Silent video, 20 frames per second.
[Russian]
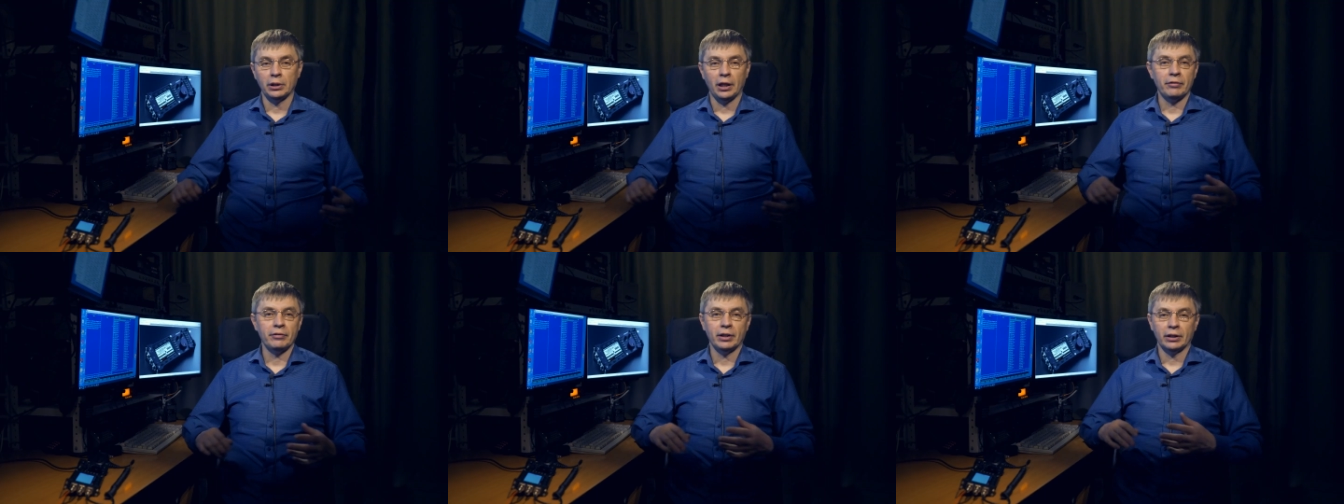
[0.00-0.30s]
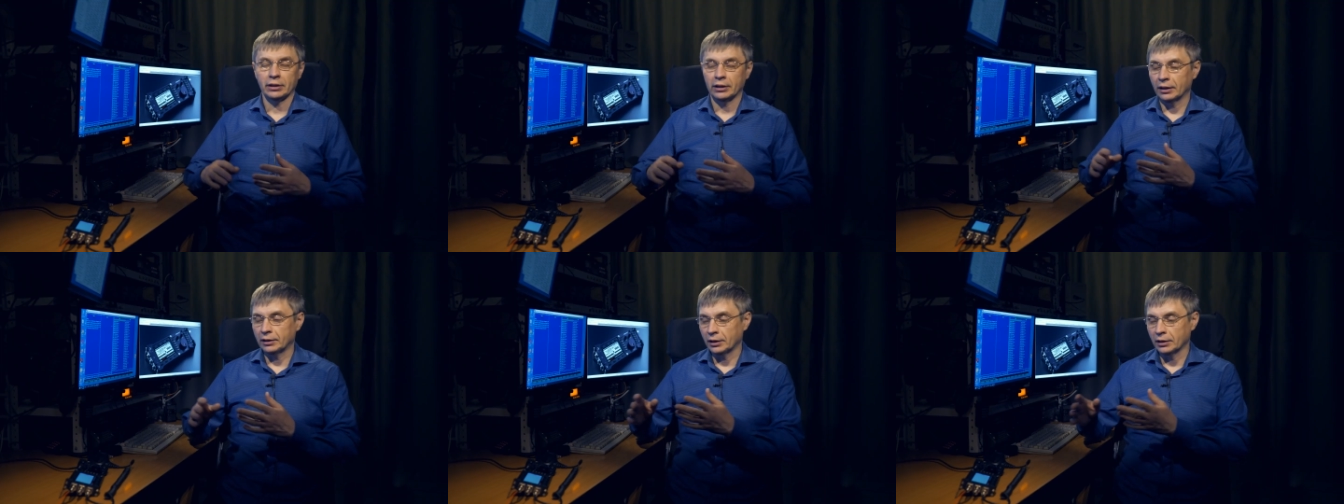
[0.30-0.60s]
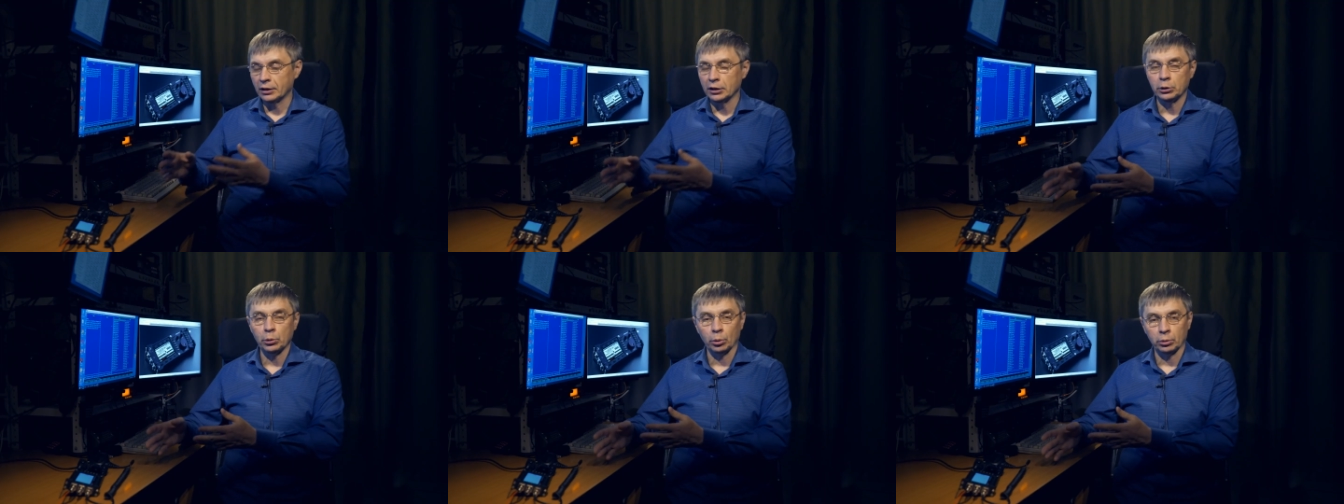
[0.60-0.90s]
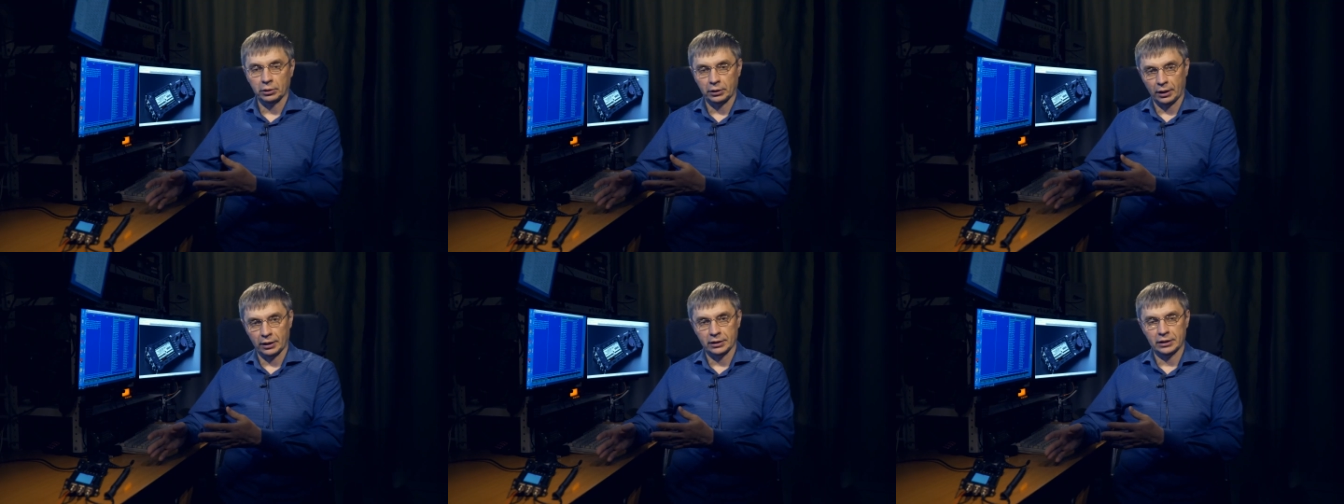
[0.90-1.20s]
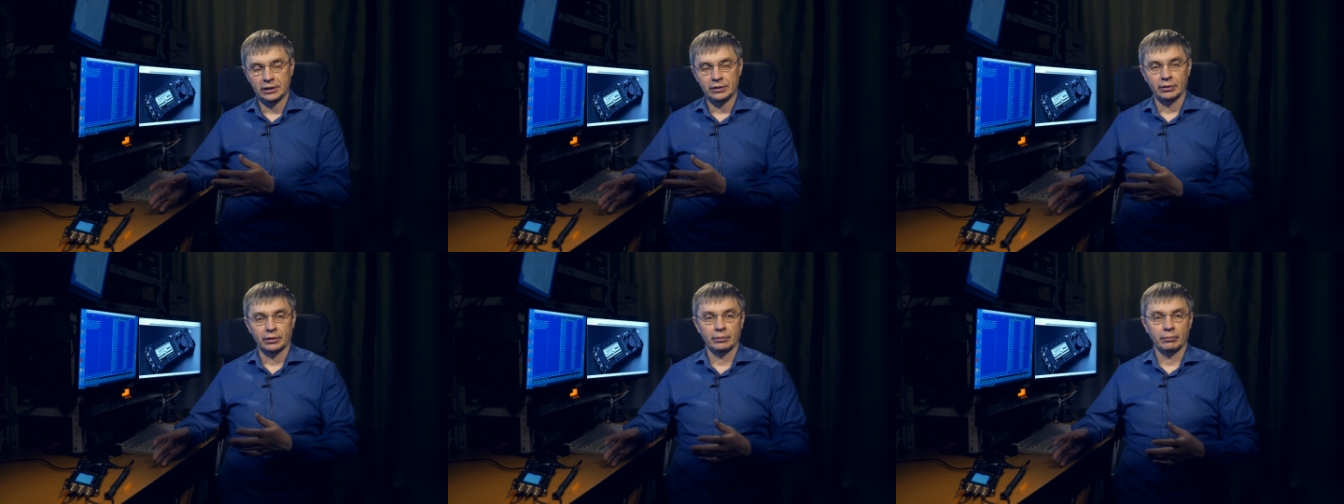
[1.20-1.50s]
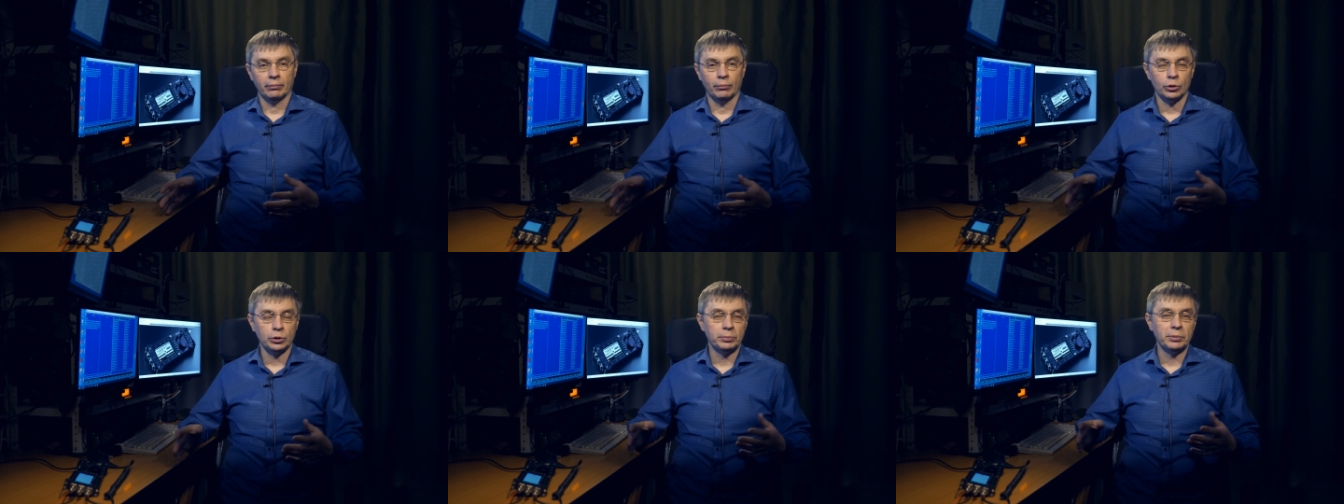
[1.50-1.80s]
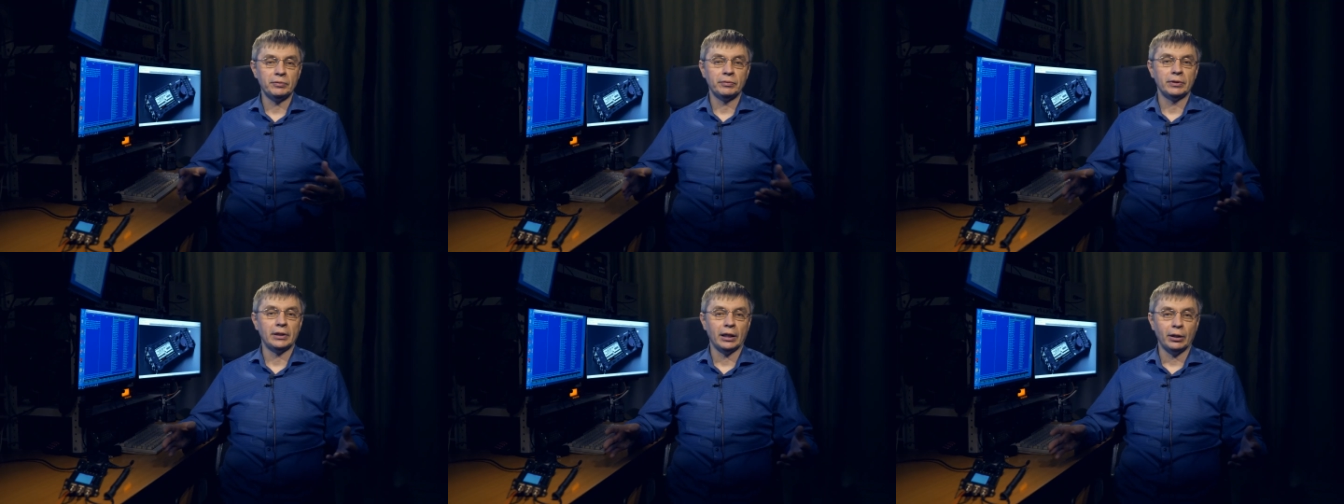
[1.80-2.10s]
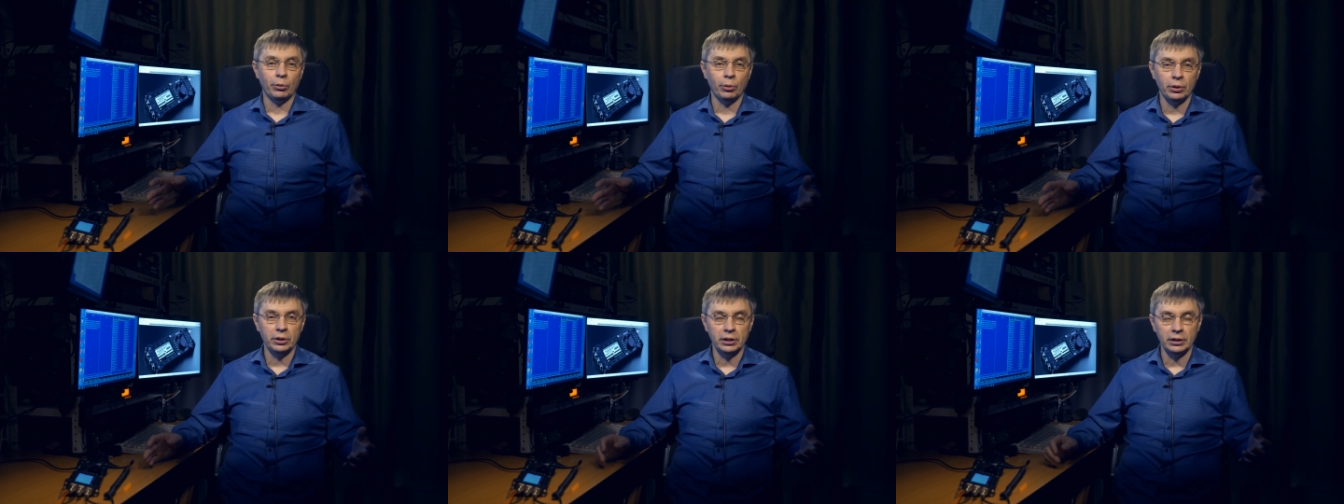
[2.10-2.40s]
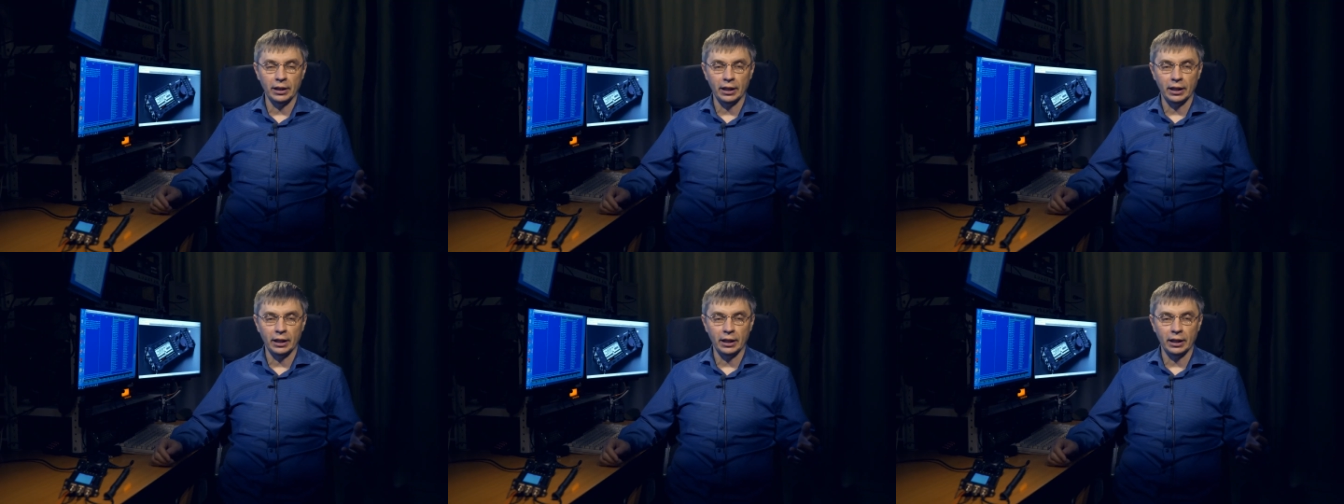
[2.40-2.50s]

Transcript: наверное, это не тот трансир. Может быть, вы такое не